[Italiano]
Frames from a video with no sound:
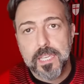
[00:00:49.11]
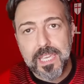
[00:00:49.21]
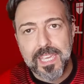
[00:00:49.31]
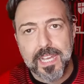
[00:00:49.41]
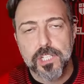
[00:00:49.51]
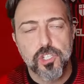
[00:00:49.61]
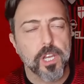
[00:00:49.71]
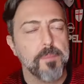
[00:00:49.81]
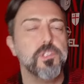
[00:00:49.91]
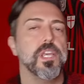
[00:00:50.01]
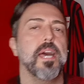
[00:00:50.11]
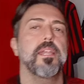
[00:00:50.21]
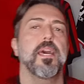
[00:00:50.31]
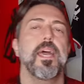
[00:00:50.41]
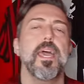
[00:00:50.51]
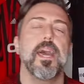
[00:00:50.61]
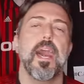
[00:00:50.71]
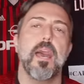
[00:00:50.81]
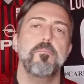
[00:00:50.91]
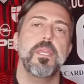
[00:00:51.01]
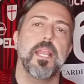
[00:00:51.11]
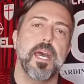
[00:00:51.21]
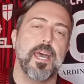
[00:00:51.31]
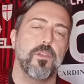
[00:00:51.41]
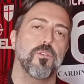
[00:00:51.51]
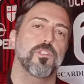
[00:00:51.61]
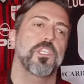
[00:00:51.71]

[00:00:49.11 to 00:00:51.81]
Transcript: chi Kia Jorab Chan è a Milano,